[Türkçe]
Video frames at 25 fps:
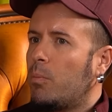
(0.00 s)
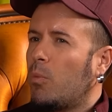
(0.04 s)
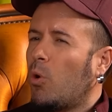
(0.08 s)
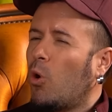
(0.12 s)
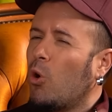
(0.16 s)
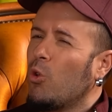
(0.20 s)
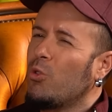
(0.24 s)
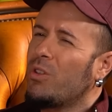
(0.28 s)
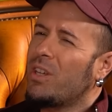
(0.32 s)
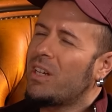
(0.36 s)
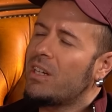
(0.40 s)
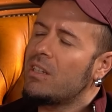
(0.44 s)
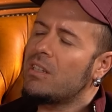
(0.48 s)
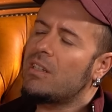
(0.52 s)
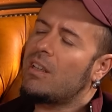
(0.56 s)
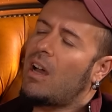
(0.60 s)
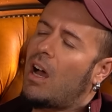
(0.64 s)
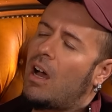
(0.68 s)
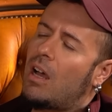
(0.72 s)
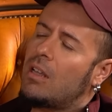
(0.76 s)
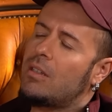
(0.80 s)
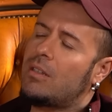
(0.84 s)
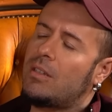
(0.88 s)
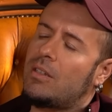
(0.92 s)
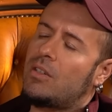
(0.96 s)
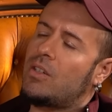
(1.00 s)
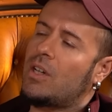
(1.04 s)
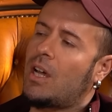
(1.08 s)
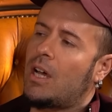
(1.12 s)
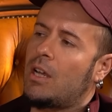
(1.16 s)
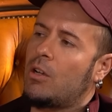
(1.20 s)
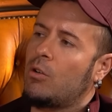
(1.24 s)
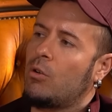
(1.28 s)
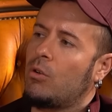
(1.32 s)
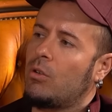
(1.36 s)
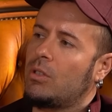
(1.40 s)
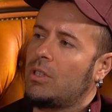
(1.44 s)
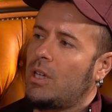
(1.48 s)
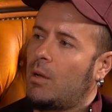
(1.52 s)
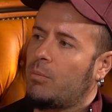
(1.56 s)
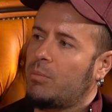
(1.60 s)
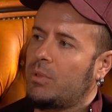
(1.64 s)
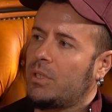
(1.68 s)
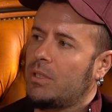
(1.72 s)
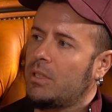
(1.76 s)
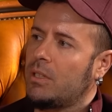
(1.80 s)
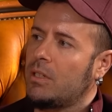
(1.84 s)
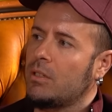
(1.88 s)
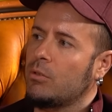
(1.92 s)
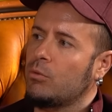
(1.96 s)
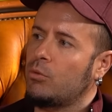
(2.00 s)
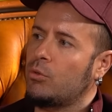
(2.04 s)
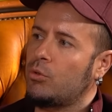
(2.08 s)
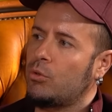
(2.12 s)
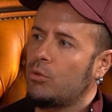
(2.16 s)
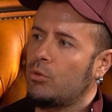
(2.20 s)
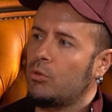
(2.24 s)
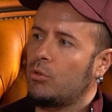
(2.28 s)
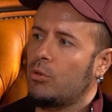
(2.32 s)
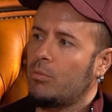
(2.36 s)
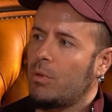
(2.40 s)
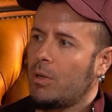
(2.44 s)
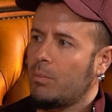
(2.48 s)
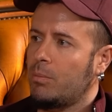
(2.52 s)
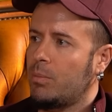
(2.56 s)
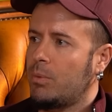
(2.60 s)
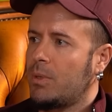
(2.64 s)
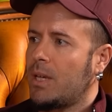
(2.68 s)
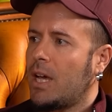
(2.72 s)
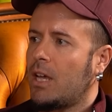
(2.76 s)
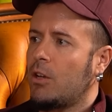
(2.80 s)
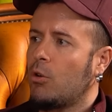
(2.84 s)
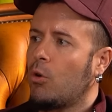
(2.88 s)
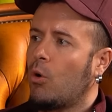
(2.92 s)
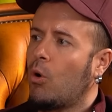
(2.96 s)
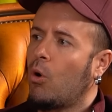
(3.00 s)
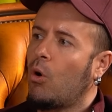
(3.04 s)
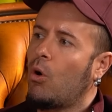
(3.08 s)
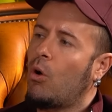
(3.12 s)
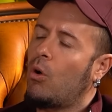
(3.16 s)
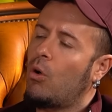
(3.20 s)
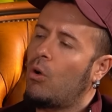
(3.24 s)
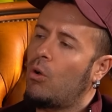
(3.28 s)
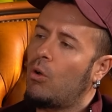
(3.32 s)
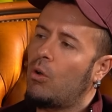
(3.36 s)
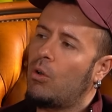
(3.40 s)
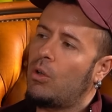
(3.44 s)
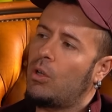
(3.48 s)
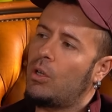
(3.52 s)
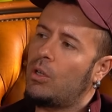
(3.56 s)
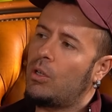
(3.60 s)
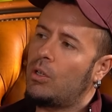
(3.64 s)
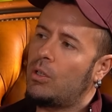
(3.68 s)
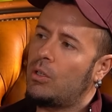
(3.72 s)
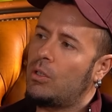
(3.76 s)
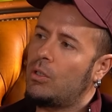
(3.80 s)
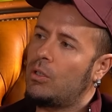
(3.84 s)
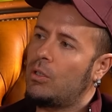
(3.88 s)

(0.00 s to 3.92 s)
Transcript: onların daha ticari yaptıklarını düşündüm hep. Yani o e,